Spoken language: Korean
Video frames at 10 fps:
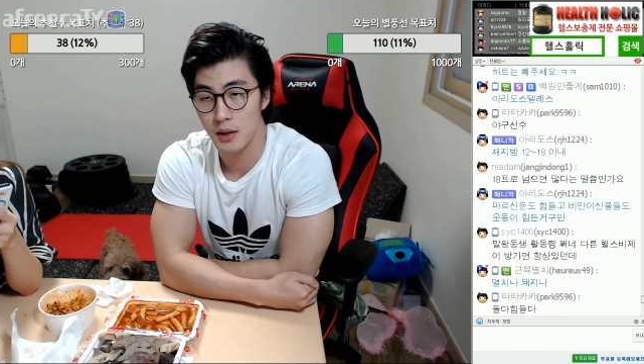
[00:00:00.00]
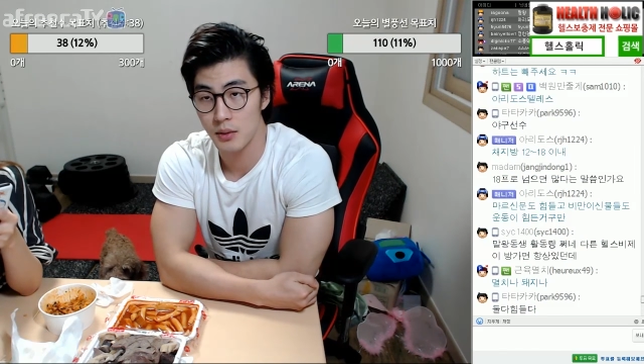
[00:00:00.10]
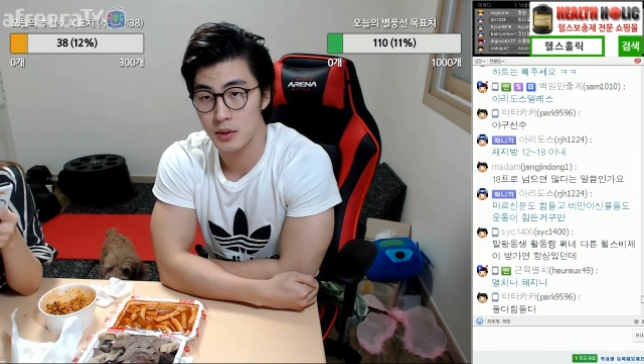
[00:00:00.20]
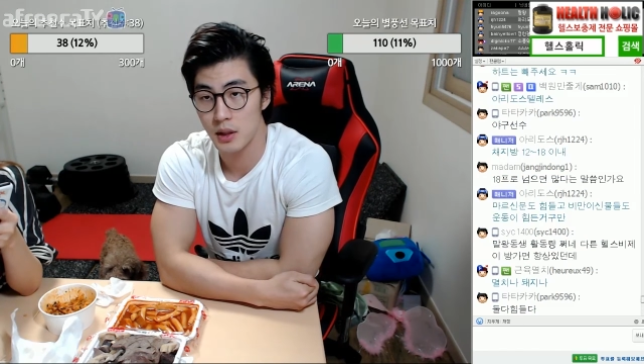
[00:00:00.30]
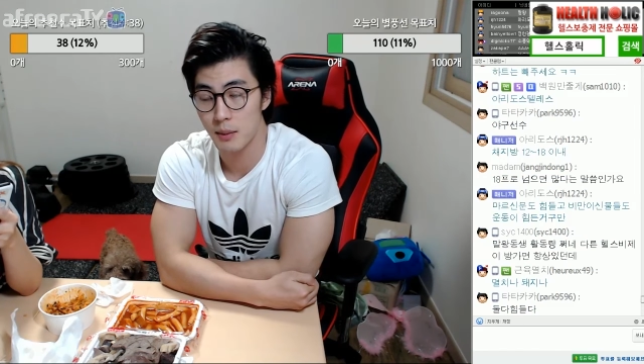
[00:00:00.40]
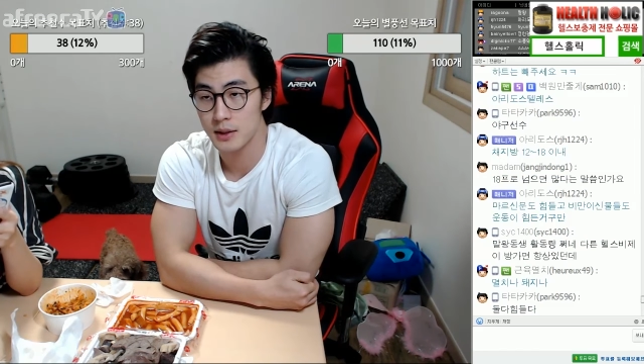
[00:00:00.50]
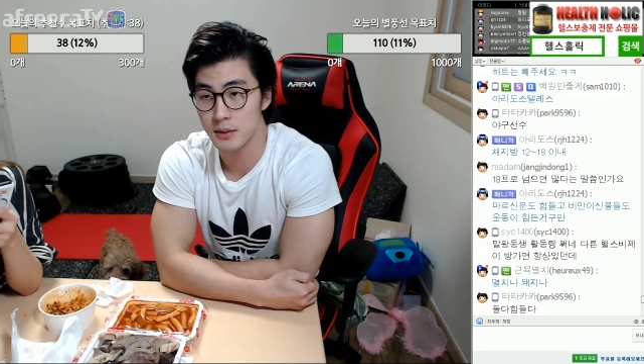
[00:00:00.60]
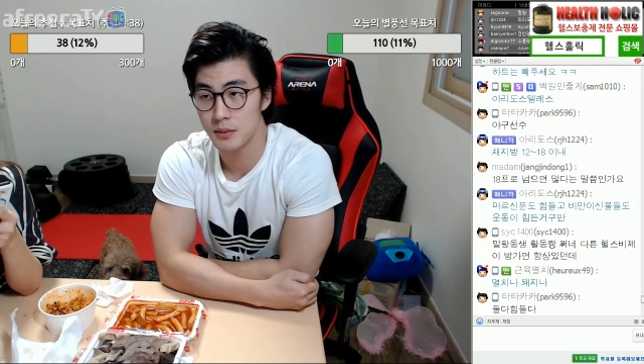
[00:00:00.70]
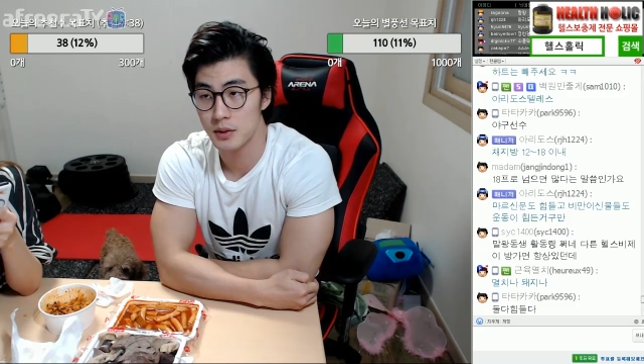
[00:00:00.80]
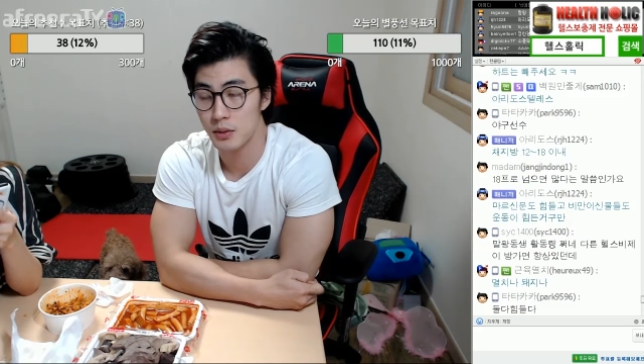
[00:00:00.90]
또 제가
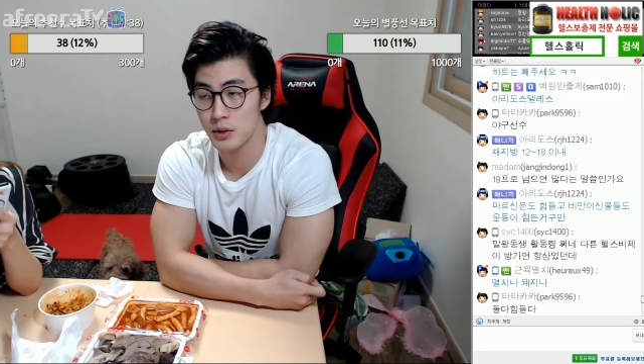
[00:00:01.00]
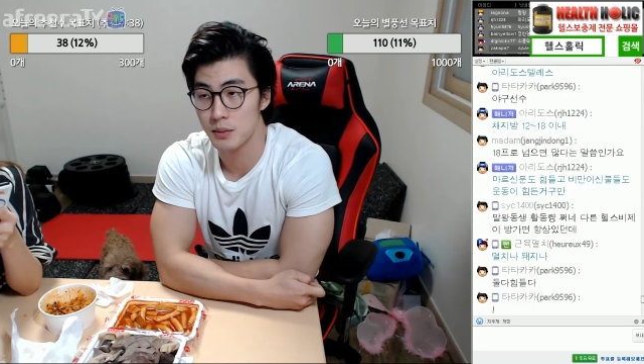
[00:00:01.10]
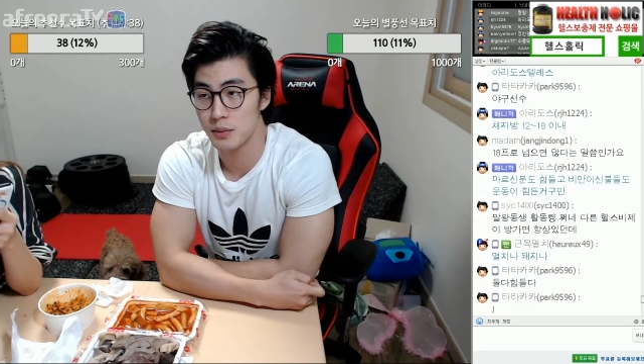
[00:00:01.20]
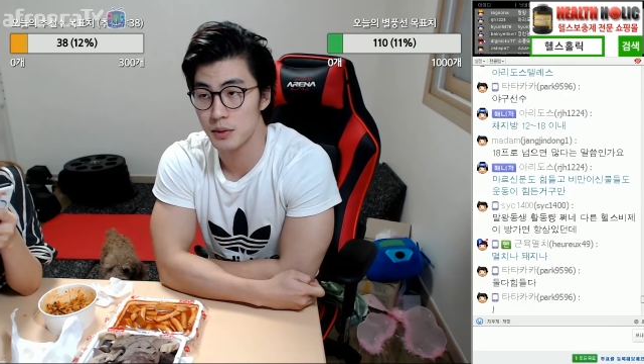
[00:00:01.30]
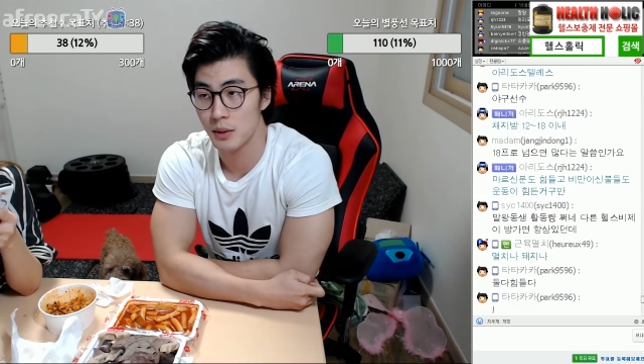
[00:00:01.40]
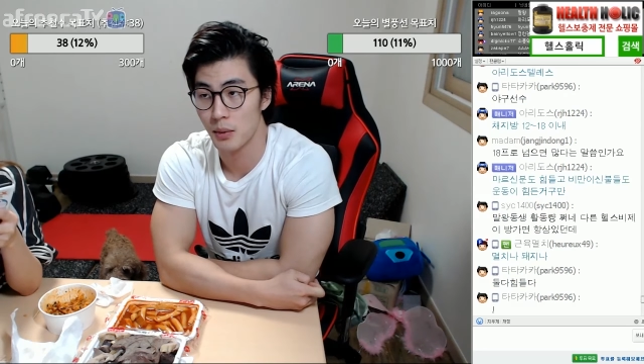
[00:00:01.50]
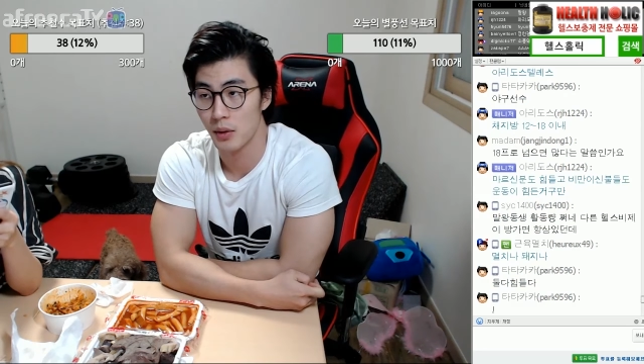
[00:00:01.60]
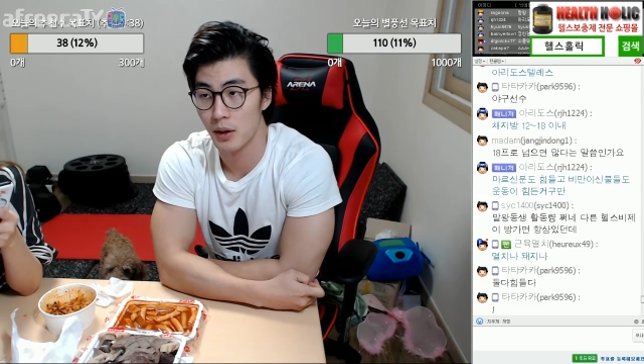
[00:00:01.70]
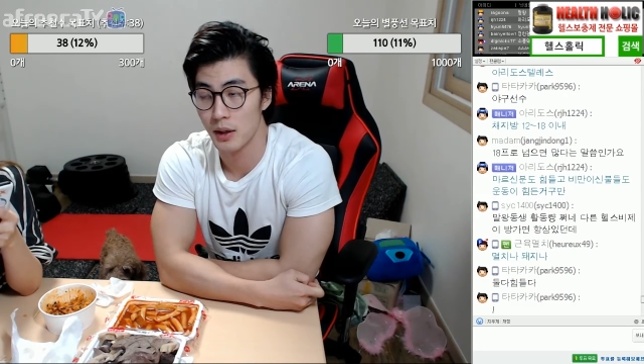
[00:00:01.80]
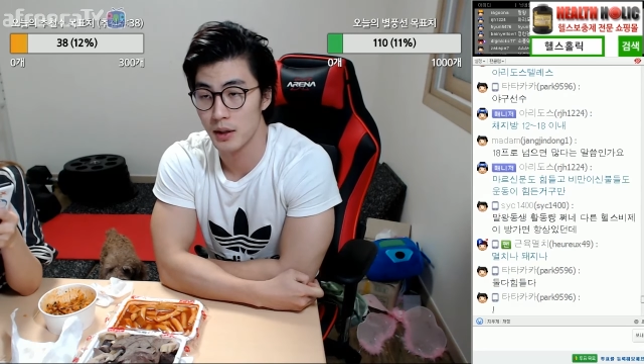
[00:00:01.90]
말씀드리고 싶은 게
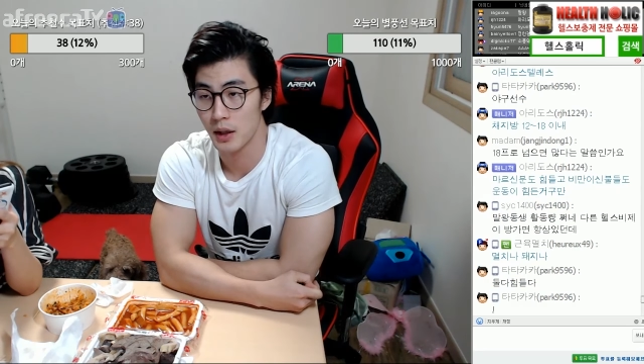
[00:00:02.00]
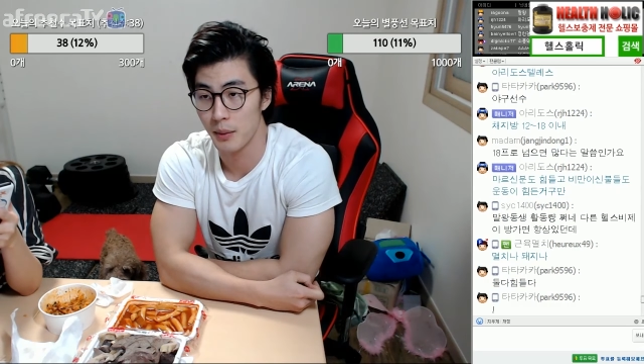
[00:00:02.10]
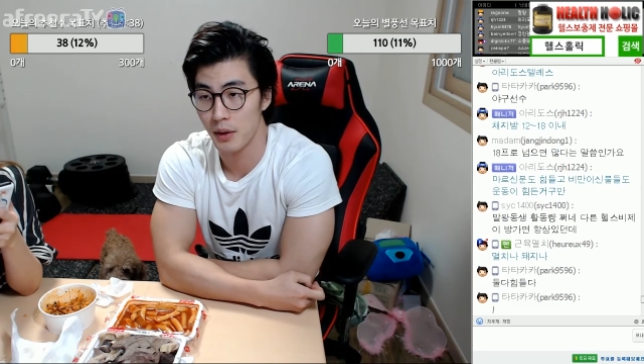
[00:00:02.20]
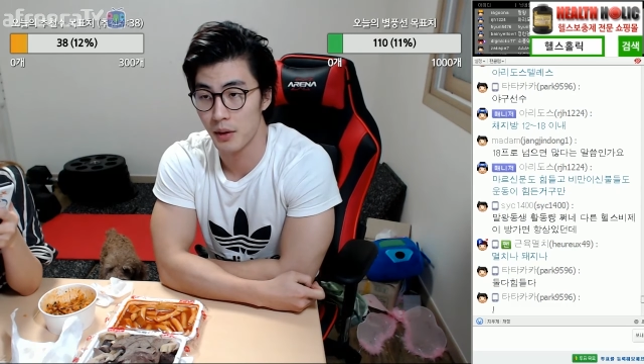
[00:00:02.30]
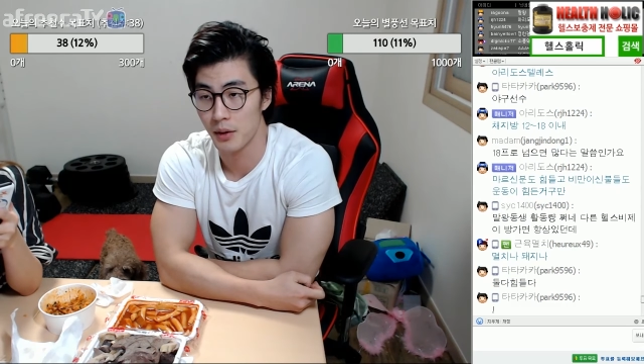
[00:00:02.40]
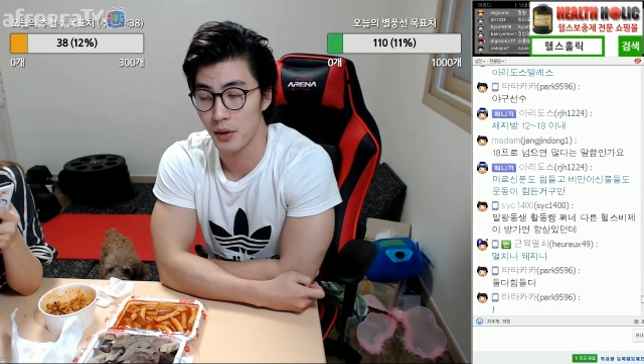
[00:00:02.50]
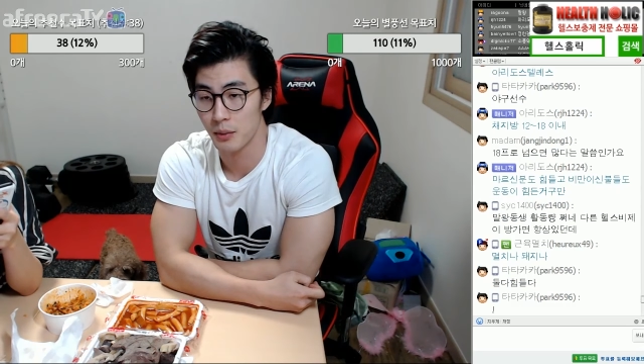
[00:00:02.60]
뭐가 있냐면,